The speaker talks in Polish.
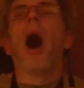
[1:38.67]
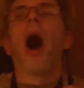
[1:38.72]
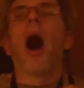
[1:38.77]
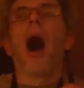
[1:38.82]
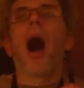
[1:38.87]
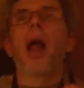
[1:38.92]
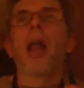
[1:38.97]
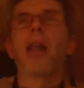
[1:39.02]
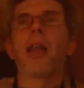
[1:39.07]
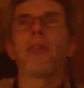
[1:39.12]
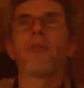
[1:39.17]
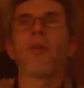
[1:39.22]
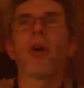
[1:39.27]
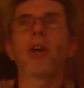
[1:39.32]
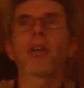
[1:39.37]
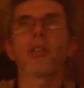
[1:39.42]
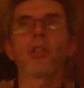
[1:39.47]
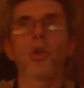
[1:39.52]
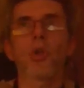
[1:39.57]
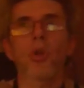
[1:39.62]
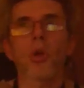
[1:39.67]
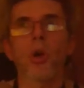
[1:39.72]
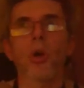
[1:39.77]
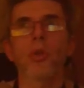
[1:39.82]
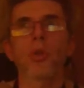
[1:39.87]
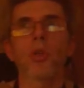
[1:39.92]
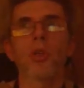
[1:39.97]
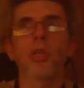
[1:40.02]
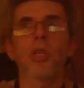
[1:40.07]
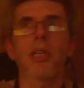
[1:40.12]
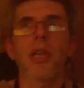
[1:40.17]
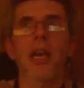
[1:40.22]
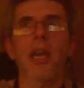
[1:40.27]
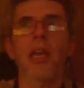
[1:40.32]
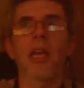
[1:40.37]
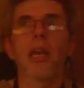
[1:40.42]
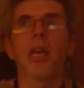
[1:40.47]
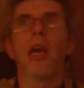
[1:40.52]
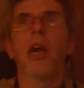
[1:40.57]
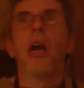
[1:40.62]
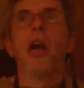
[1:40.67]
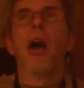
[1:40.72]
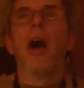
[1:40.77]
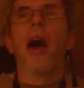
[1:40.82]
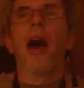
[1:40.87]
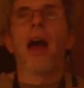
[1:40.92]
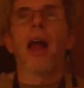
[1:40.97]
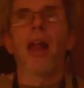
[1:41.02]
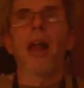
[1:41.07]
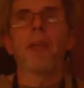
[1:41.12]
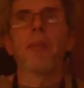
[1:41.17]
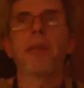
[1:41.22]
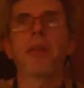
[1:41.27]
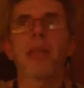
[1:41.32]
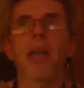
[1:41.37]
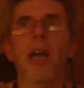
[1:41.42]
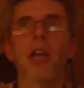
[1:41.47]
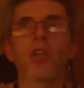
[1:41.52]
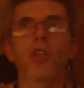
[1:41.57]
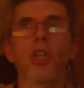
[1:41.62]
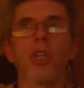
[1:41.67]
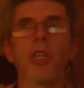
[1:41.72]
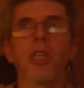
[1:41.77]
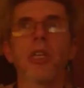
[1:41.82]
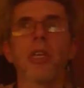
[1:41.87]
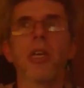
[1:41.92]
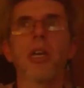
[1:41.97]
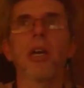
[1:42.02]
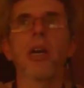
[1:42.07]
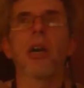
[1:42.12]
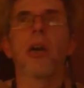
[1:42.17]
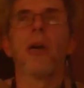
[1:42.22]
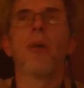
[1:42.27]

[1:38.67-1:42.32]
Ale właśnie o to chodzi, że taki element jak czynnik